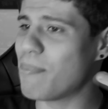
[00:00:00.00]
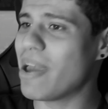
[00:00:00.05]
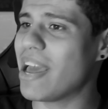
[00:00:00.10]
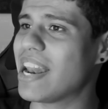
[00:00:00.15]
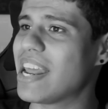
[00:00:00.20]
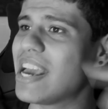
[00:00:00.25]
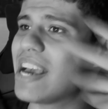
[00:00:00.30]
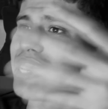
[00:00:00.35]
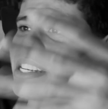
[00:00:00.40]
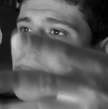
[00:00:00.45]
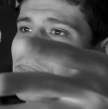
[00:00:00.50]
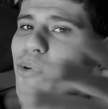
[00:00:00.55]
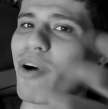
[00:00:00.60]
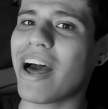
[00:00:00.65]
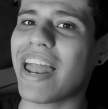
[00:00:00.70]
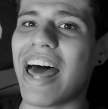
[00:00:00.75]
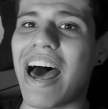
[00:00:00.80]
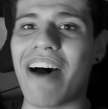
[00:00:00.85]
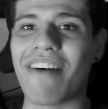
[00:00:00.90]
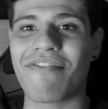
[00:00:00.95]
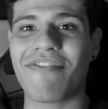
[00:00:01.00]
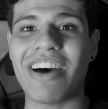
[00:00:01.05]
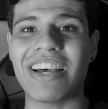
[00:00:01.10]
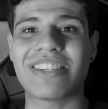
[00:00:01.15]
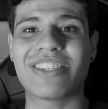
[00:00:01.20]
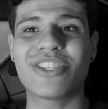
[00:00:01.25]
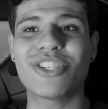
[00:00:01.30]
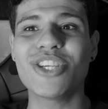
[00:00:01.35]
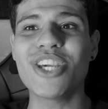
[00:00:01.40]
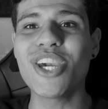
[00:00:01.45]
beleza, pô, lá,
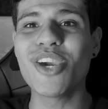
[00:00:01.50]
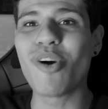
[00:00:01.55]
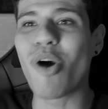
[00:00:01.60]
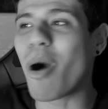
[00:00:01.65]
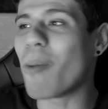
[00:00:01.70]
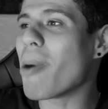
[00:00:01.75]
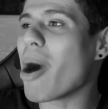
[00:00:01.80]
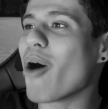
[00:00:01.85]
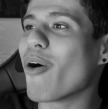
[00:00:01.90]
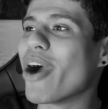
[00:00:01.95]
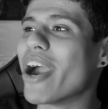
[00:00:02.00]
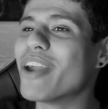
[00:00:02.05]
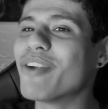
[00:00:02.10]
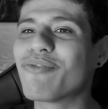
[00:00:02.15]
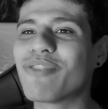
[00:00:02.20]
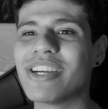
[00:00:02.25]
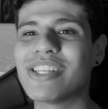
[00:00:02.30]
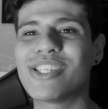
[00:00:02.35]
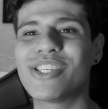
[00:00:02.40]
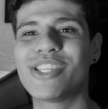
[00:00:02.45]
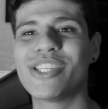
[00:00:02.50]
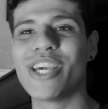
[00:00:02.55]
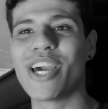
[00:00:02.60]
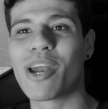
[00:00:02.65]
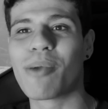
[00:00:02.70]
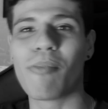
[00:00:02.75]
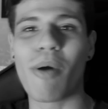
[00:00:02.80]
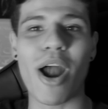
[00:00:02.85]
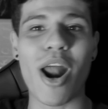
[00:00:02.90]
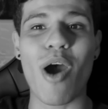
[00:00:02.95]
facinho roubar o Reino
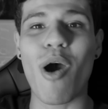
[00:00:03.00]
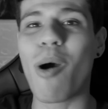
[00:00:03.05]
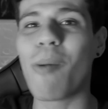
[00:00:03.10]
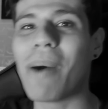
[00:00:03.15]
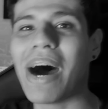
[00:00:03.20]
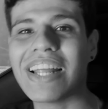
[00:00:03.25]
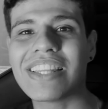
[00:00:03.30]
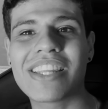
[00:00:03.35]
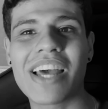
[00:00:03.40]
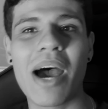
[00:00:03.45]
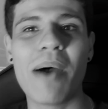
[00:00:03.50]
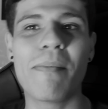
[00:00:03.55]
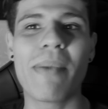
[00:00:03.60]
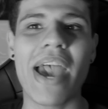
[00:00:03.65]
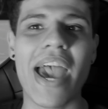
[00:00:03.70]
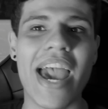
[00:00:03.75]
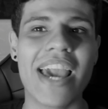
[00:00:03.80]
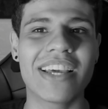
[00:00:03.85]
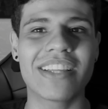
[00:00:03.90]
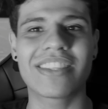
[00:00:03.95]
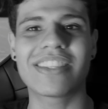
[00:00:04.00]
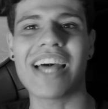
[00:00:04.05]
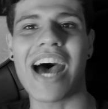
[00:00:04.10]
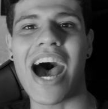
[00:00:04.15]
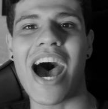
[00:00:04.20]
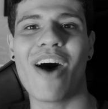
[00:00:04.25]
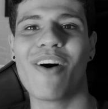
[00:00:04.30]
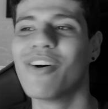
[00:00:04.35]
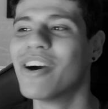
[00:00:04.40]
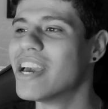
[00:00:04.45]
Feiticeiro, bora roubar também e
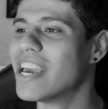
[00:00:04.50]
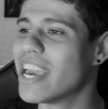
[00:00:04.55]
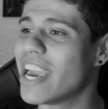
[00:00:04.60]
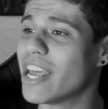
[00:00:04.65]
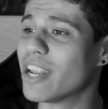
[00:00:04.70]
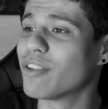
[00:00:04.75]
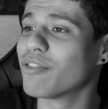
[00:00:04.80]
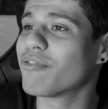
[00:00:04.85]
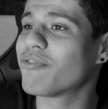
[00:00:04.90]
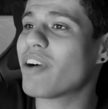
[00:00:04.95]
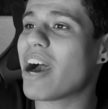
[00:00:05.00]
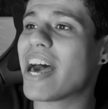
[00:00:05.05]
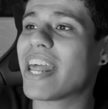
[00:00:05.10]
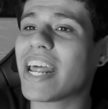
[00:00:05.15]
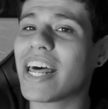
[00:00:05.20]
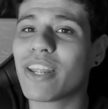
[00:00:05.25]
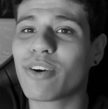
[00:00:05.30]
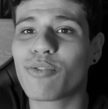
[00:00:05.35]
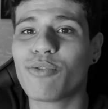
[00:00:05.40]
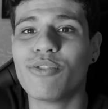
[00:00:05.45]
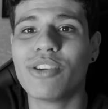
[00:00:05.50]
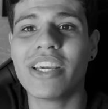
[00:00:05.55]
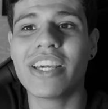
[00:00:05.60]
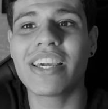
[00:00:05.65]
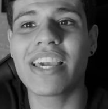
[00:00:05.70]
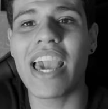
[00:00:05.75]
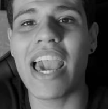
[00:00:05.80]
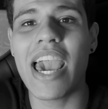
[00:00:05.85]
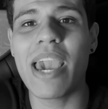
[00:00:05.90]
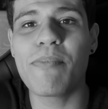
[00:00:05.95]
tal. Ele não faz nada com
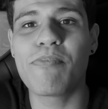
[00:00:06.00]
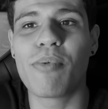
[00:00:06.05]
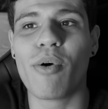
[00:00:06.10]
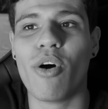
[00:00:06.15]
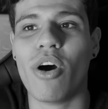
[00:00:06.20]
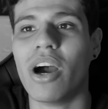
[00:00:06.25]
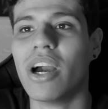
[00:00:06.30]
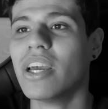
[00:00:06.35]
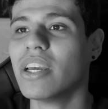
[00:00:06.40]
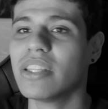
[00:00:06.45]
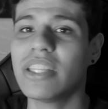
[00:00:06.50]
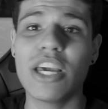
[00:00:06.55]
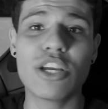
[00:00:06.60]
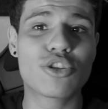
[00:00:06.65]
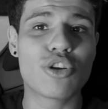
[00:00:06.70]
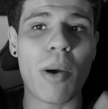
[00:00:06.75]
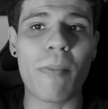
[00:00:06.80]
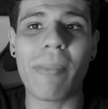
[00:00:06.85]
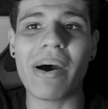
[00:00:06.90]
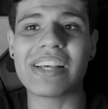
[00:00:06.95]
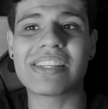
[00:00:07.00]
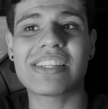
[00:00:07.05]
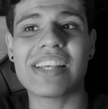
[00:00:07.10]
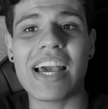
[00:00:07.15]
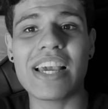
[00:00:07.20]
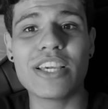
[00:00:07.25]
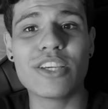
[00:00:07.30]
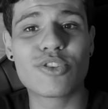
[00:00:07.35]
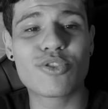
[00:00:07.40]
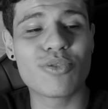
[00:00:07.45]
ninguém, pô. Deixou
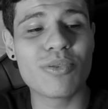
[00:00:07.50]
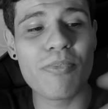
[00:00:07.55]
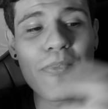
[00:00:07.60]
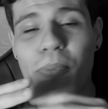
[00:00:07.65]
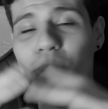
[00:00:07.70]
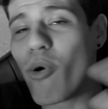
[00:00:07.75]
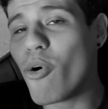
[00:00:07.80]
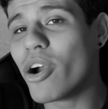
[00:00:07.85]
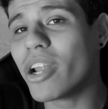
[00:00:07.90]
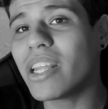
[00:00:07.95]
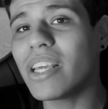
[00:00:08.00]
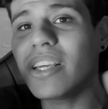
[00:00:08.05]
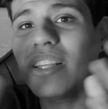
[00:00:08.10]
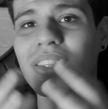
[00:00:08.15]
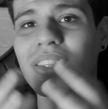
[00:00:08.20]
passar isso impune.